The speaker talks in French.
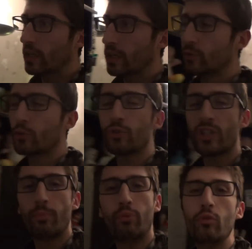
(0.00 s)
et du coup
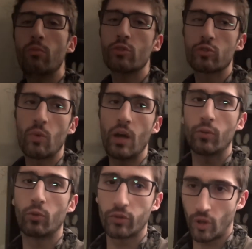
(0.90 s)
j'ai plus
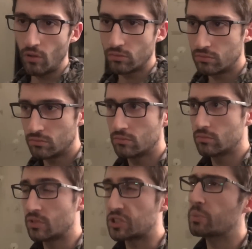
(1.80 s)
besoin d'autant,
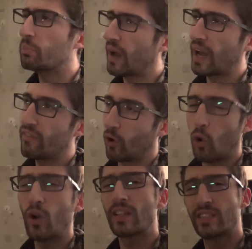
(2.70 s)
ce qui me paraît
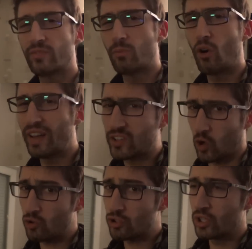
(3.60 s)
relativement
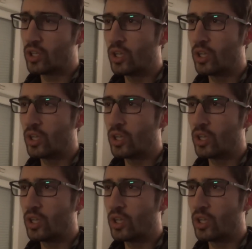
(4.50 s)
étrange,